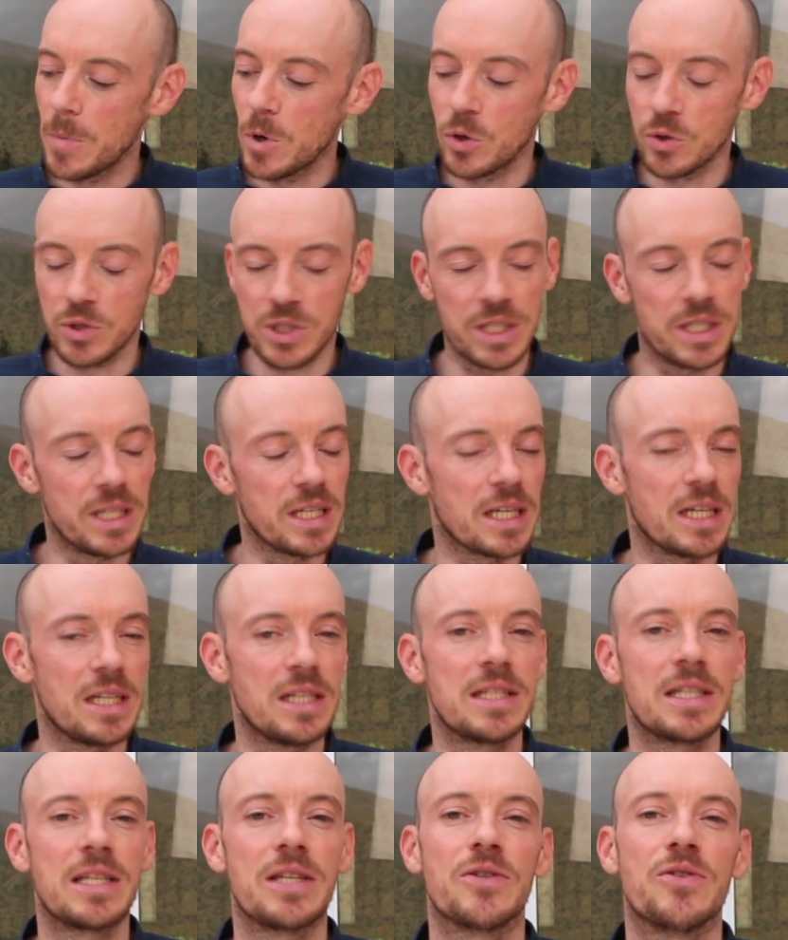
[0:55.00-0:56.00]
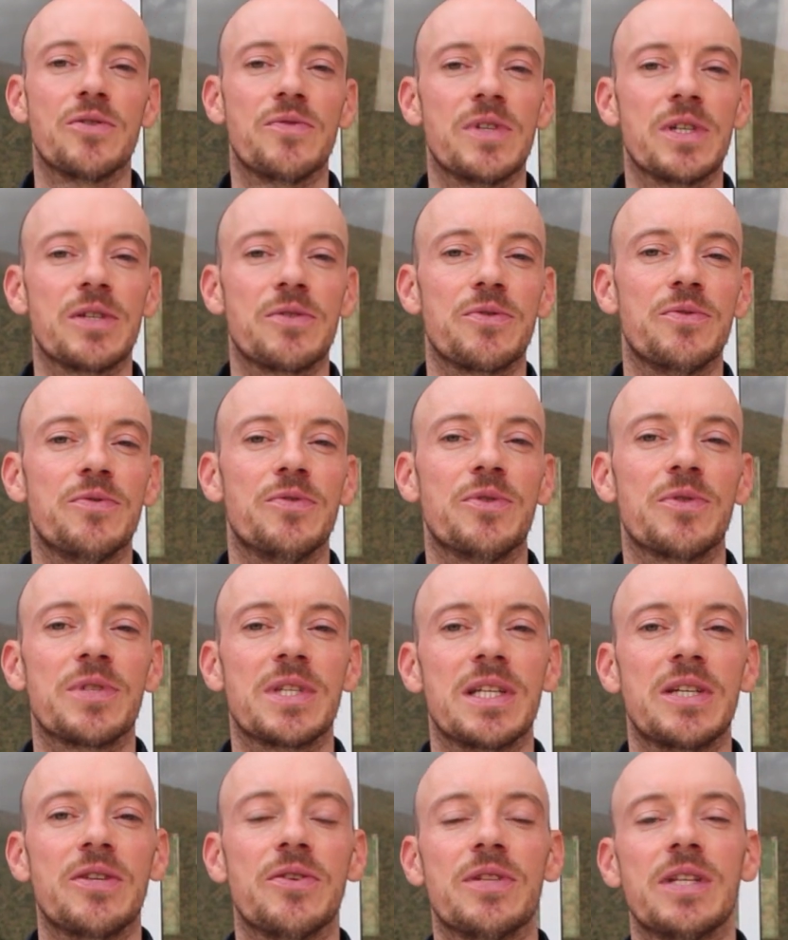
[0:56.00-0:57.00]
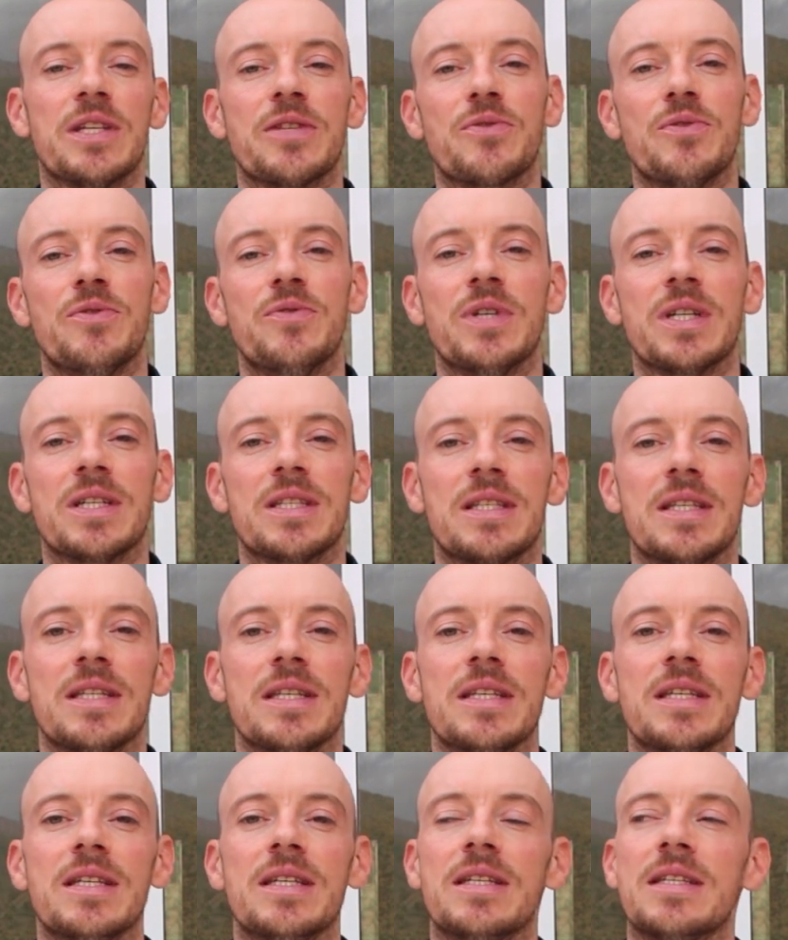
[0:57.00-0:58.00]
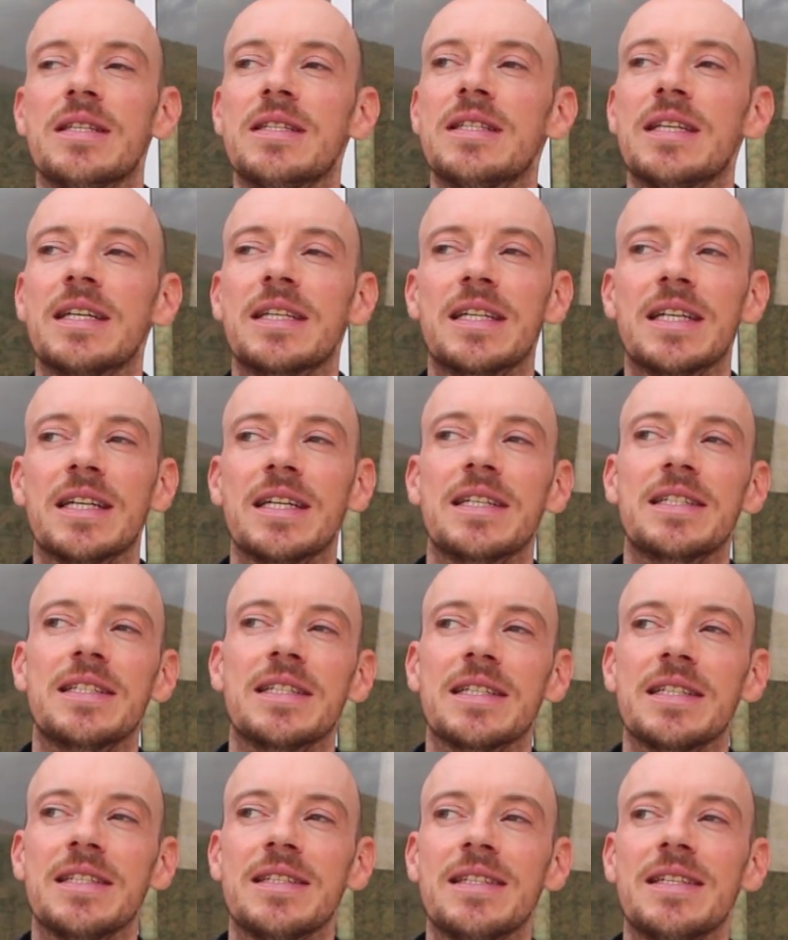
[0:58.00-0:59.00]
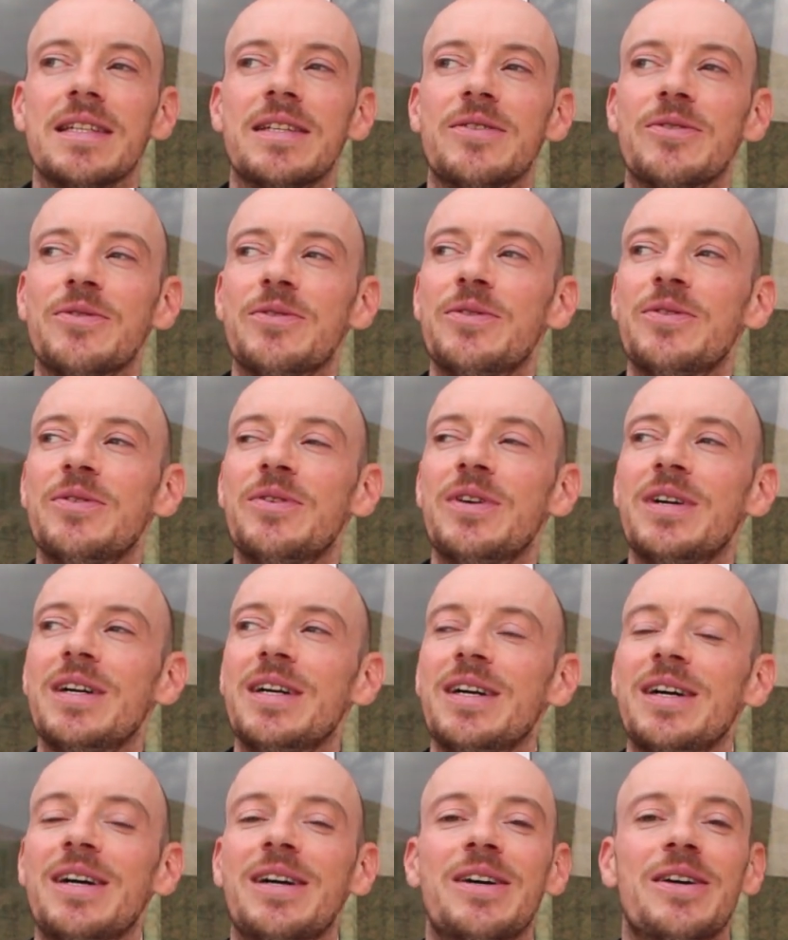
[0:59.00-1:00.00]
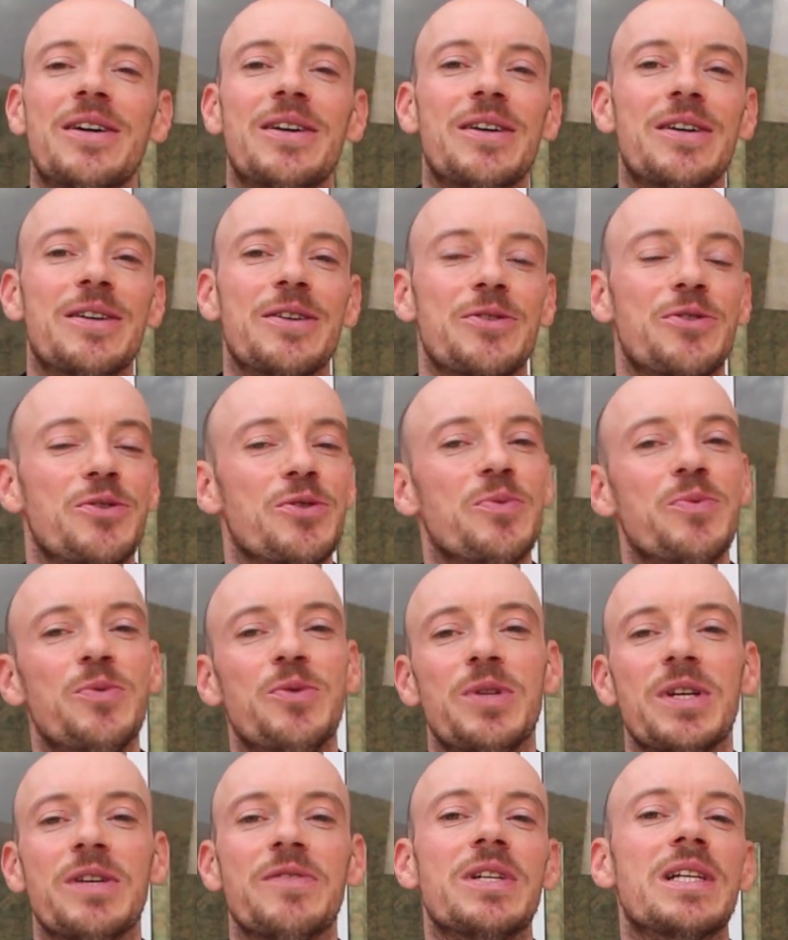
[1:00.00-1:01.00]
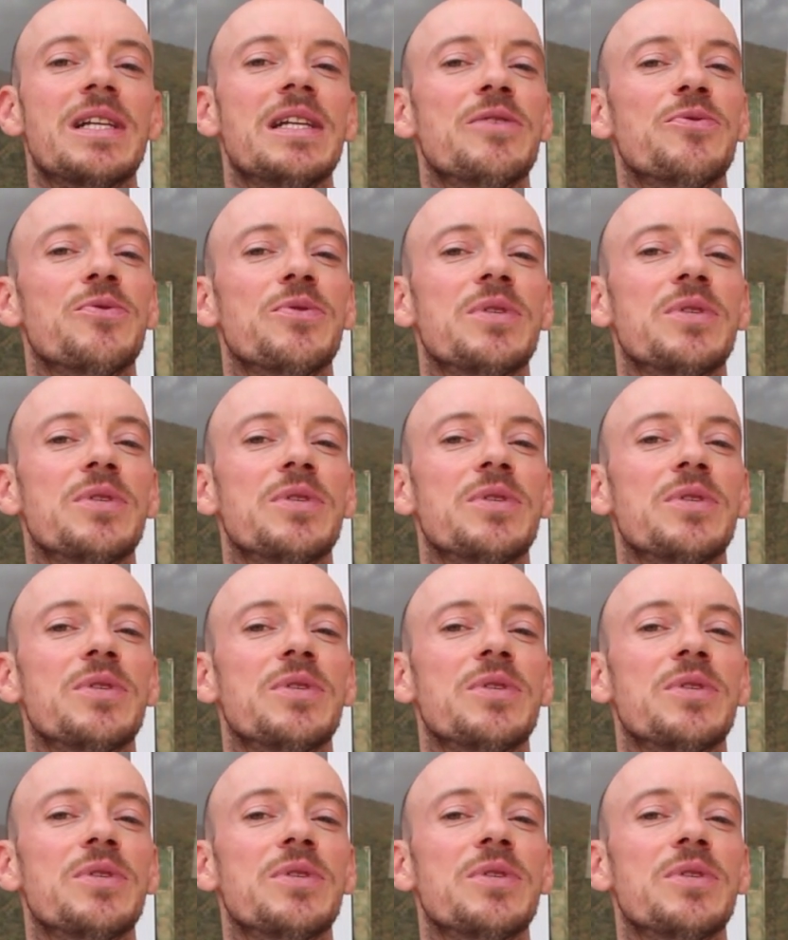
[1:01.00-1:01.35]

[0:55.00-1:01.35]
en général, ce qui revient souvent, c'est qu'un introverti, sa caractéristique euh, euh, commune avec les